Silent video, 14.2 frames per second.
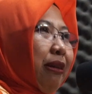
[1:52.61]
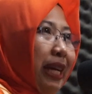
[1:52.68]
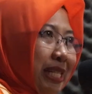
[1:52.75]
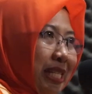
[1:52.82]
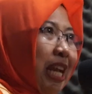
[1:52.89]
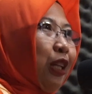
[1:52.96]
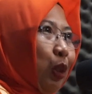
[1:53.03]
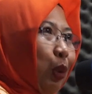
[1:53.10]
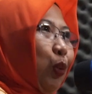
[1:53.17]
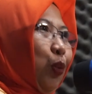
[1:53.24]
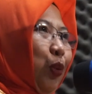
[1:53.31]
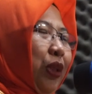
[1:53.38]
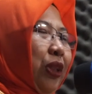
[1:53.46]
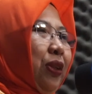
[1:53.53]
S1
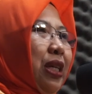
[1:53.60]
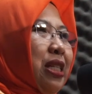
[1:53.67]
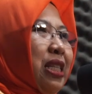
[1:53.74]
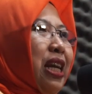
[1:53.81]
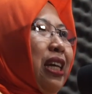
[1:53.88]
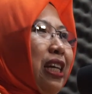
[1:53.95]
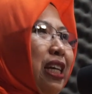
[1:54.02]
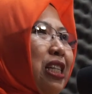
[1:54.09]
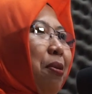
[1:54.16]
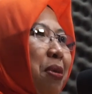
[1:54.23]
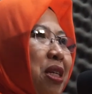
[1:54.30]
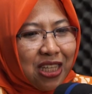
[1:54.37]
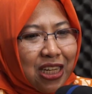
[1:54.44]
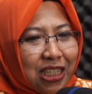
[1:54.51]
gitu ya sehingga
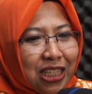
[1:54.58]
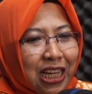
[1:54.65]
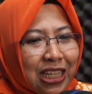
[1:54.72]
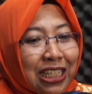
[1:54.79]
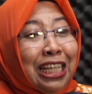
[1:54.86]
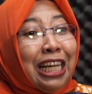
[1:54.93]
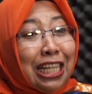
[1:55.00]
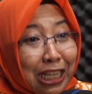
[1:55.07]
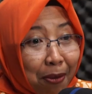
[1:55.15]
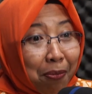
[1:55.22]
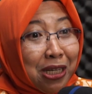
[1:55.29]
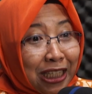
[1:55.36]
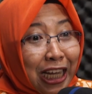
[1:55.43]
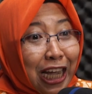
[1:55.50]
sampai selesai hingga
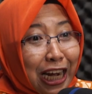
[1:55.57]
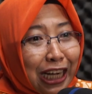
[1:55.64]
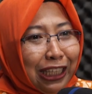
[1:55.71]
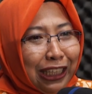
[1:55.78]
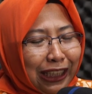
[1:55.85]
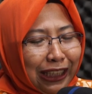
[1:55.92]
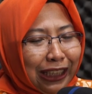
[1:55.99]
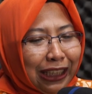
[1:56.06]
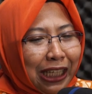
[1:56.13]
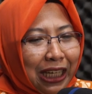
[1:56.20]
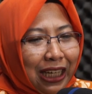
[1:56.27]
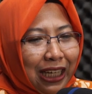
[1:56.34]
sampai sekarang ini.